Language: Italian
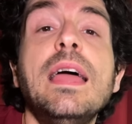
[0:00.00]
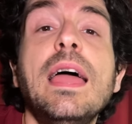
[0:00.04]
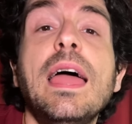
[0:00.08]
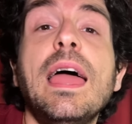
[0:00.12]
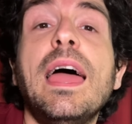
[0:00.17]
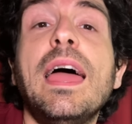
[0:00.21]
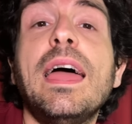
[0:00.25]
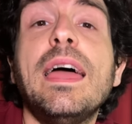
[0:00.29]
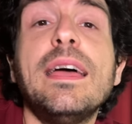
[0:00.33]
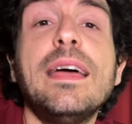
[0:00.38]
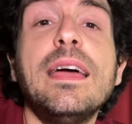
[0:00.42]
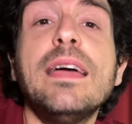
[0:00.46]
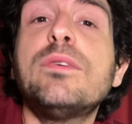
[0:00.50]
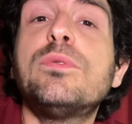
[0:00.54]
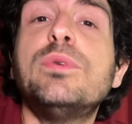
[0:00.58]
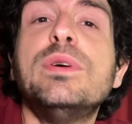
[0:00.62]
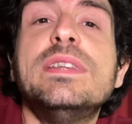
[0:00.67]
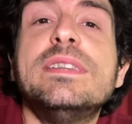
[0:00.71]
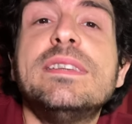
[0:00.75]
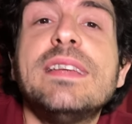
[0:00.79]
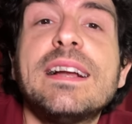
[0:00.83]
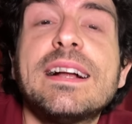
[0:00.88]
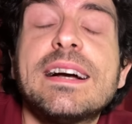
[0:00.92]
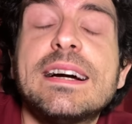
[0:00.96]
E, e,
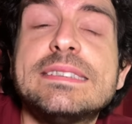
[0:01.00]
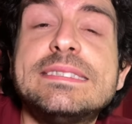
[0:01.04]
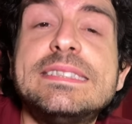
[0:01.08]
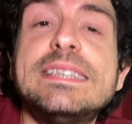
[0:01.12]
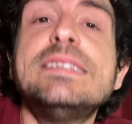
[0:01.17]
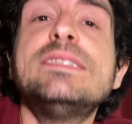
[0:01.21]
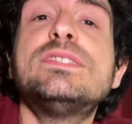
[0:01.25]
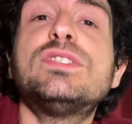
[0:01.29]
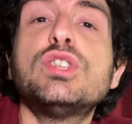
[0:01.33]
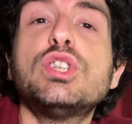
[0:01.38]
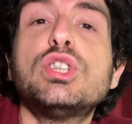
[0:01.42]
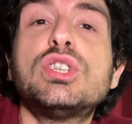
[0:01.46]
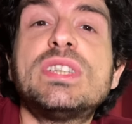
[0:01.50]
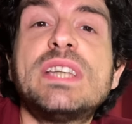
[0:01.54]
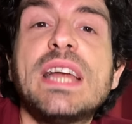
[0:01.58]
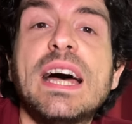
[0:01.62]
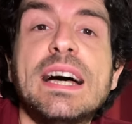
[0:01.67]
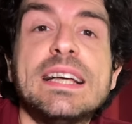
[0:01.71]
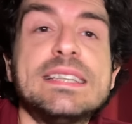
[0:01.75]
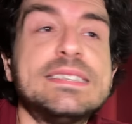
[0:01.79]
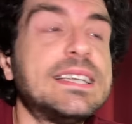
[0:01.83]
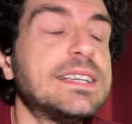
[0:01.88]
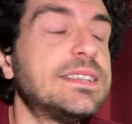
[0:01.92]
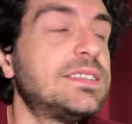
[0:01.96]
quindi ragazzi, in
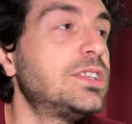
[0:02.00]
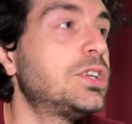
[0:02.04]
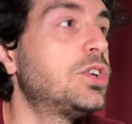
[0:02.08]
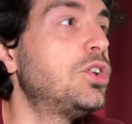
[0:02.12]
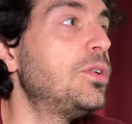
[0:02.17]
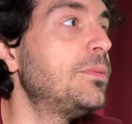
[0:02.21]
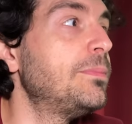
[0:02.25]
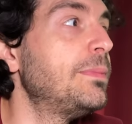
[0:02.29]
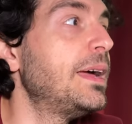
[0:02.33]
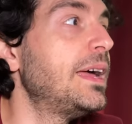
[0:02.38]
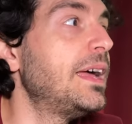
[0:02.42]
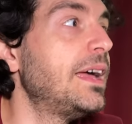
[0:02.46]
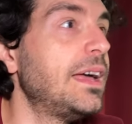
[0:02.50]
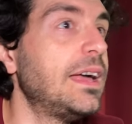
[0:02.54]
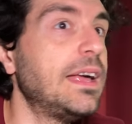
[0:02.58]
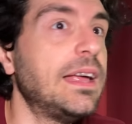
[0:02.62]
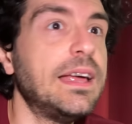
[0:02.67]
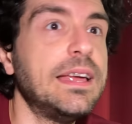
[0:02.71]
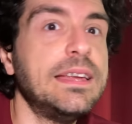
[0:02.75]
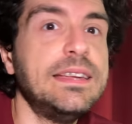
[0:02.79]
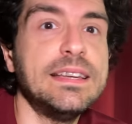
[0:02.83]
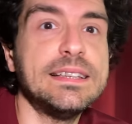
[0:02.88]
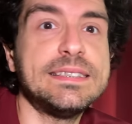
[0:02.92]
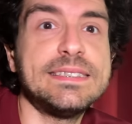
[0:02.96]
sostanza,
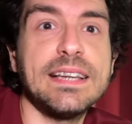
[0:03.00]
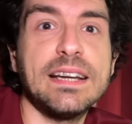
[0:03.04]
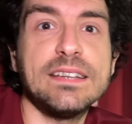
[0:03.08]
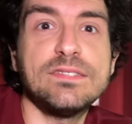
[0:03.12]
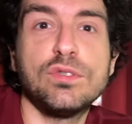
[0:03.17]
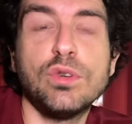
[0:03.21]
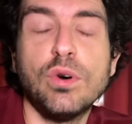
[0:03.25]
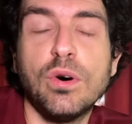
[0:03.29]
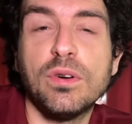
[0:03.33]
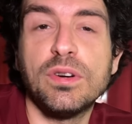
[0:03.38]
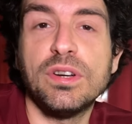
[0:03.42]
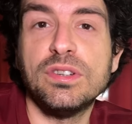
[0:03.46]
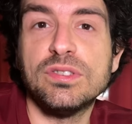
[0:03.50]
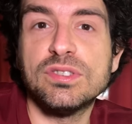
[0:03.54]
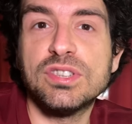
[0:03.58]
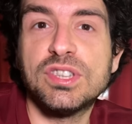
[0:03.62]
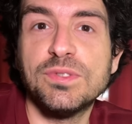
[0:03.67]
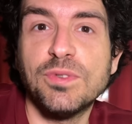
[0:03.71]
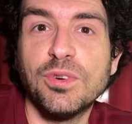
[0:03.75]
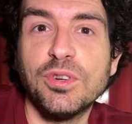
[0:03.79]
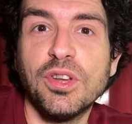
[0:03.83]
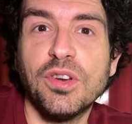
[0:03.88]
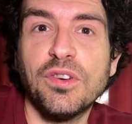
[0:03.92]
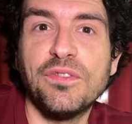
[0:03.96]
siccome gli estrattori non si
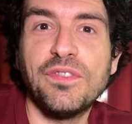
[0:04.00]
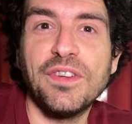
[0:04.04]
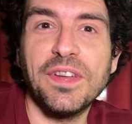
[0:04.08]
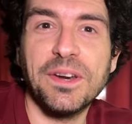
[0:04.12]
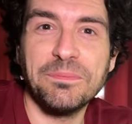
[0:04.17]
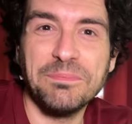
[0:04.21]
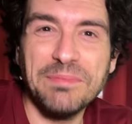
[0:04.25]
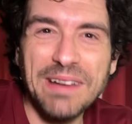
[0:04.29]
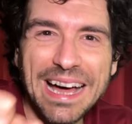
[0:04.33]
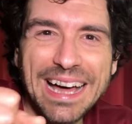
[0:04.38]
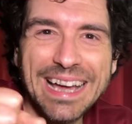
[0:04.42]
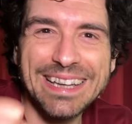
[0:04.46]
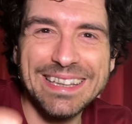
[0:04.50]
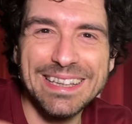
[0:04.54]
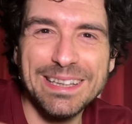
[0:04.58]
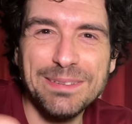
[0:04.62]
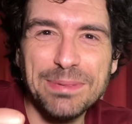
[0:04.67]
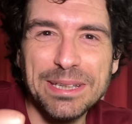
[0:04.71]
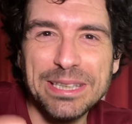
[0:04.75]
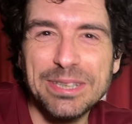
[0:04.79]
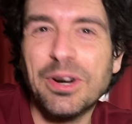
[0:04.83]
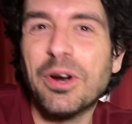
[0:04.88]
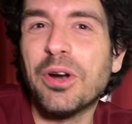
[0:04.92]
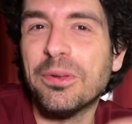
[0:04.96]
vogliono fermare di
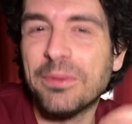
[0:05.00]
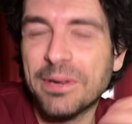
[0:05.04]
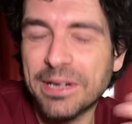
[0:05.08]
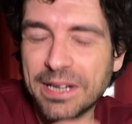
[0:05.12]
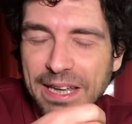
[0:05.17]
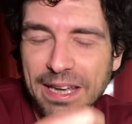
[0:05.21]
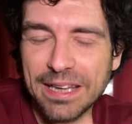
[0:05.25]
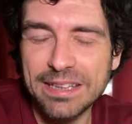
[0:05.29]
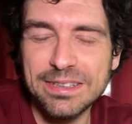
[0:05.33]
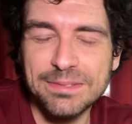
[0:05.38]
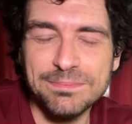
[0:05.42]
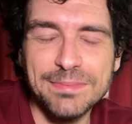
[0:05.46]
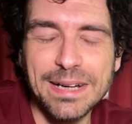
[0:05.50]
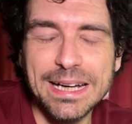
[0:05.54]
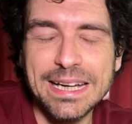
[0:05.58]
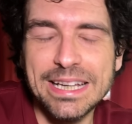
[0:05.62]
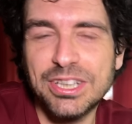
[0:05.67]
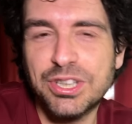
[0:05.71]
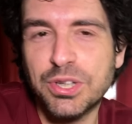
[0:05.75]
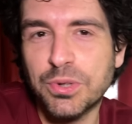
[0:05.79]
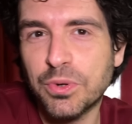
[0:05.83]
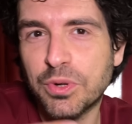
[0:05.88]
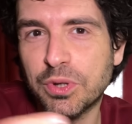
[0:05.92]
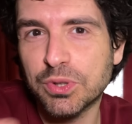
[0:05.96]
petrolio perché magari
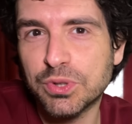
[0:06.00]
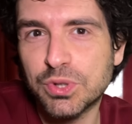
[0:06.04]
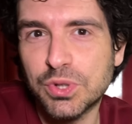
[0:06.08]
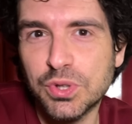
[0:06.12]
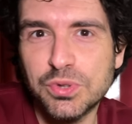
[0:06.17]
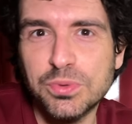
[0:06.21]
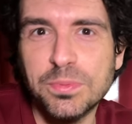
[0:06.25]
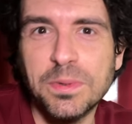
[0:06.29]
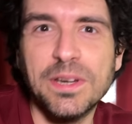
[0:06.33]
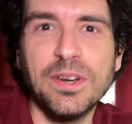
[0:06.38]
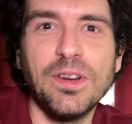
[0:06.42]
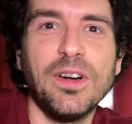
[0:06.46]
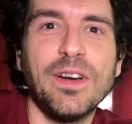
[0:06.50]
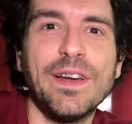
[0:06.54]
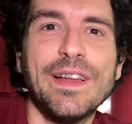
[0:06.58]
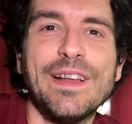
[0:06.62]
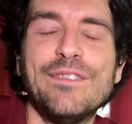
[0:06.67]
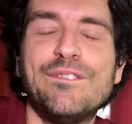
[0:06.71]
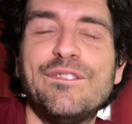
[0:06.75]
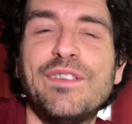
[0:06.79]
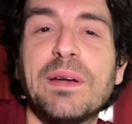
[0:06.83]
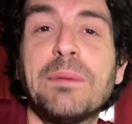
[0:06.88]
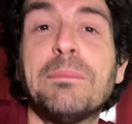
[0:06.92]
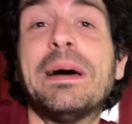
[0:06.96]
c'è un costo superiore nel
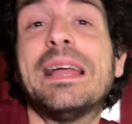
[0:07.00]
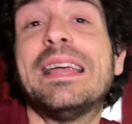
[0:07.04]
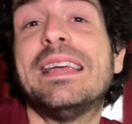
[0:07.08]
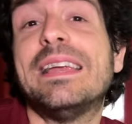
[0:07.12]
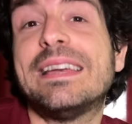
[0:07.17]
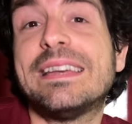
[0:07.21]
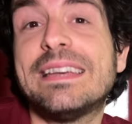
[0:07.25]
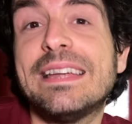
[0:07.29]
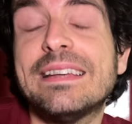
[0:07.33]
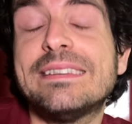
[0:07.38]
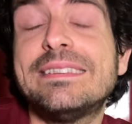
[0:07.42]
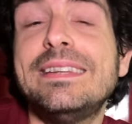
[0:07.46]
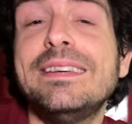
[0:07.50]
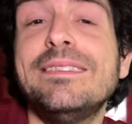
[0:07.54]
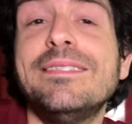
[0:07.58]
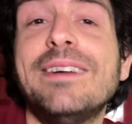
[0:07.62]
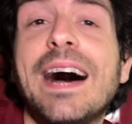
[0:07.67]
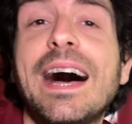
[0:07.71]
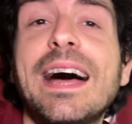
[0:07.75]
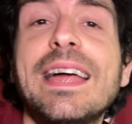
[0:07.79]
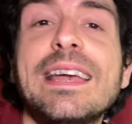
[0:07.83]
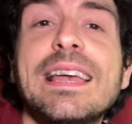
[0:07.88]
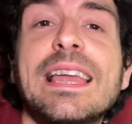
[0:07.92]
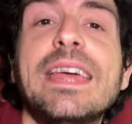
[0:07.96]
fermarli e
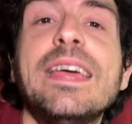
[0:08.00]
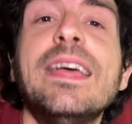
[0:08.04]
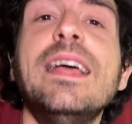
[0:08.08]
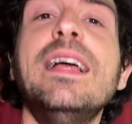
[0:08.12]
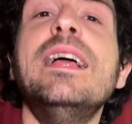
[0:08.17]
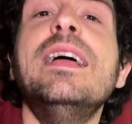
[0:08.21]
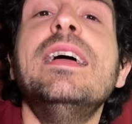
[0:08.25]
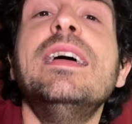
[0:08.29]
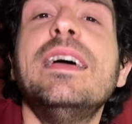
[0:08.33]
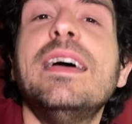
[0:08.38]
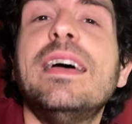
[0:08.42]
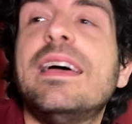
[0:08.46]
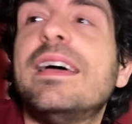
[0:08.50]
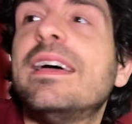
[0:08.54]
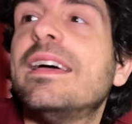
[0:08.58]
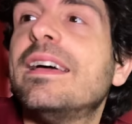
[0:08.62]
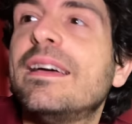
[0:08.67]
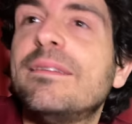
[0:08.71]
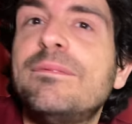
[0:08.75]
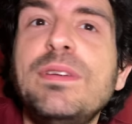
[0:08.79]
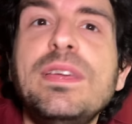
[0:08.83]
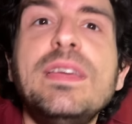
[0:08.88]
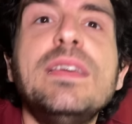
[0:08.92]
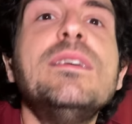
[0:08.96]
riattivarli, eh,
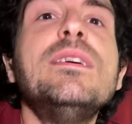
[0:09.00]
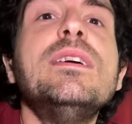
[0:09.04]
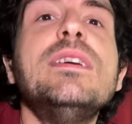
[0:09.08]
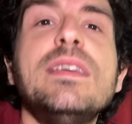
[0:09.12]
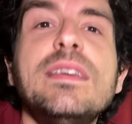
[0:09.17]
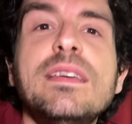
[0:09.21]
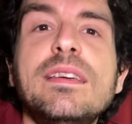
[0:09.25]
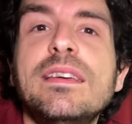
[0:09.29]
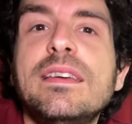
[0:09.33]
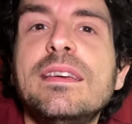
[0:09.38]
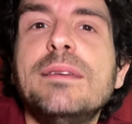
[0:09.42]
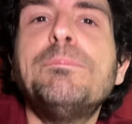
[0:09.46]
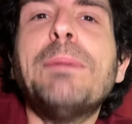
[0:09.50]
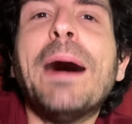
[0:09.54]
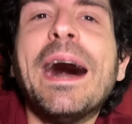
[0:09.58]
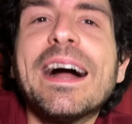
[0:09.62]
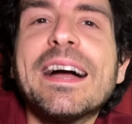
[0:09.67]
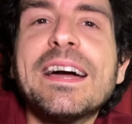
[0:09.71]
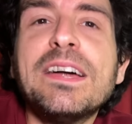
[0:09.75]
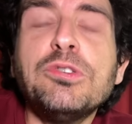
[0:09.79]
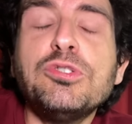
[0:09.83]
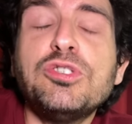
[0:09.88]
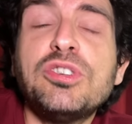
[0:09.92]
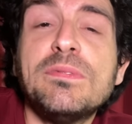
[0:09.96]
vi
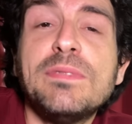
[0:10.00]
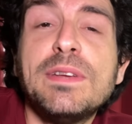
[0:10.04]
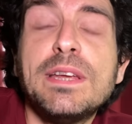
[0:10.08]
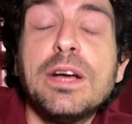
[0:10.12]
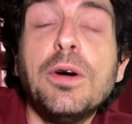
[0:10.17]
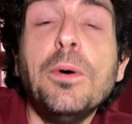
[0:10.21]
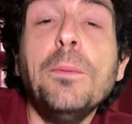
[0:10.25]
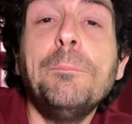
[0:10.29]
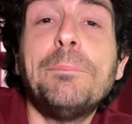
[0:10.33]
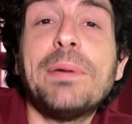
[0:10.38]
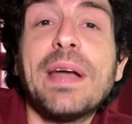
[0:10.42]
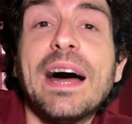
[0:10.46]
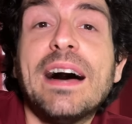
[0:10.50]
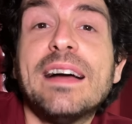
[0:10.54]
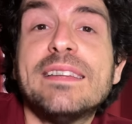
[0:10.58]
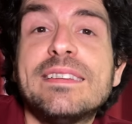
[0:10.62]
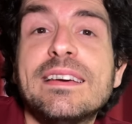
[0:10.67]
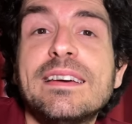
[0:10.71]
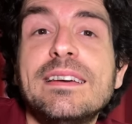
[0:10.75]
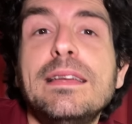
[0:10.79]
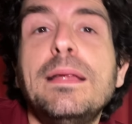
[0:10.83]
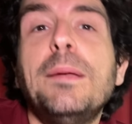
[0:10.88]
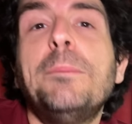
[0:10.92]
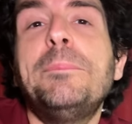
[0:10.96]
pagano se vi
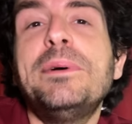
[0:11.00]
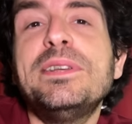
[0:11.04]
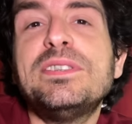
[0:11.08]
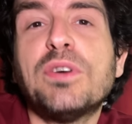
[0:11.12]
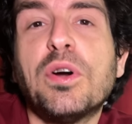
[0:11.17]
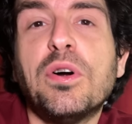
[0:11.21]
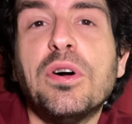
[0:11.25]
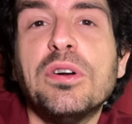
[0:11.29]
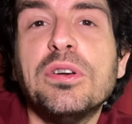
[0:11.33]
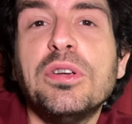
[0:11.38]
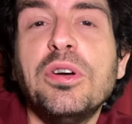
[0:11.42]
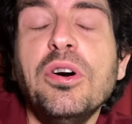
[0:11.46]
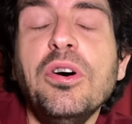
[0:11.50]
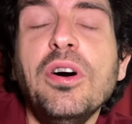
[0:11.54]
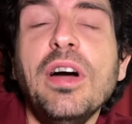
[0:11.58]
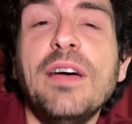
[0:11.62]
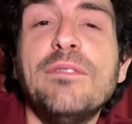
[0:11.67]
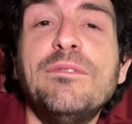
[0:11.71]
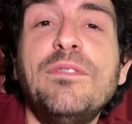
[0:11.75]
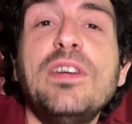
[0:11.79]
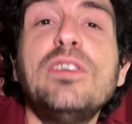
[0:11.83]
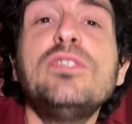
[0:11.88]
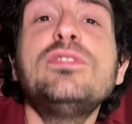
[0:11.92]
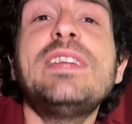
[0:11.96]
comprate il petrolio e
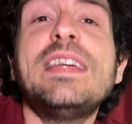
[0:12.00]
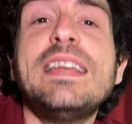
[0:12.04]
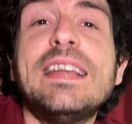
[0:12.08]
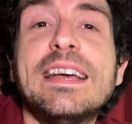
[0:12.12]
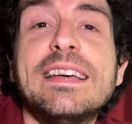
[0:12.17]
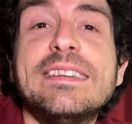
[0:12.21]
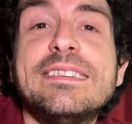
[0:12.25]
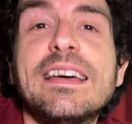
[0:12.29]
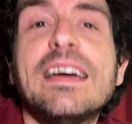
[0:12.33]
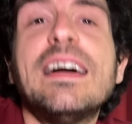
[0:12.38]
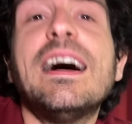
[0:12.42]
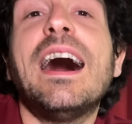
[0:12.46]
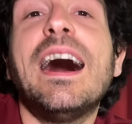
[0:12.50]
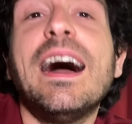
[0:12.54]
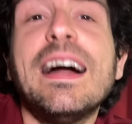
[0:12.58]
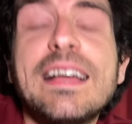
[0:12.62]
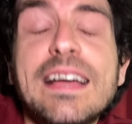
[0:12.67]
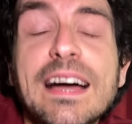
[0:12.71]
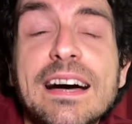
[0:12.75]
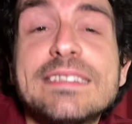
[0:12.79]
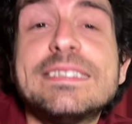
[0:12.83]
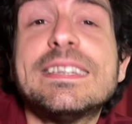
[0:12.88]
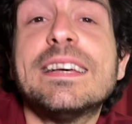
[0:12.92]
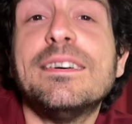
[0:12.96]
ve lo tenete a
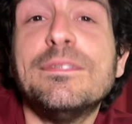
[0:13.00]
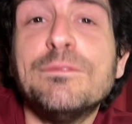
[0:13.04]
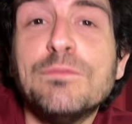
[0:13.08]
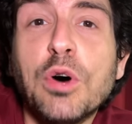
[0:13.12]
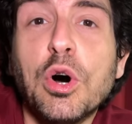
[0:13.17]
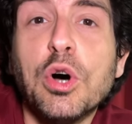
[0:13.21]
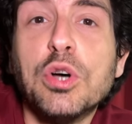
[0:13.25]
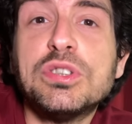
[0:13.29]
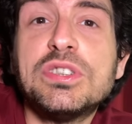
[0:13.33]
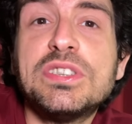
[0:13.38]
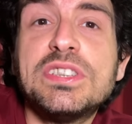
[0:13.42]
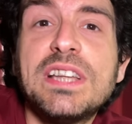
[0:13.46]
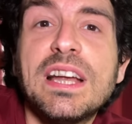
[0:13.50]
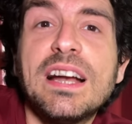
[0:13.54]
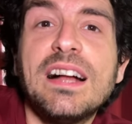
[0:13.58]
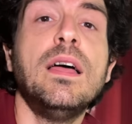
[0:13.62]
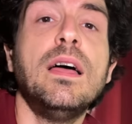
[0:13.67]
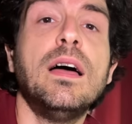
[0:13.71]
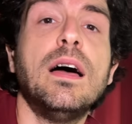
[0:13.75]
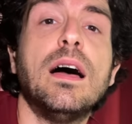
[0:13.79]
casa vostra.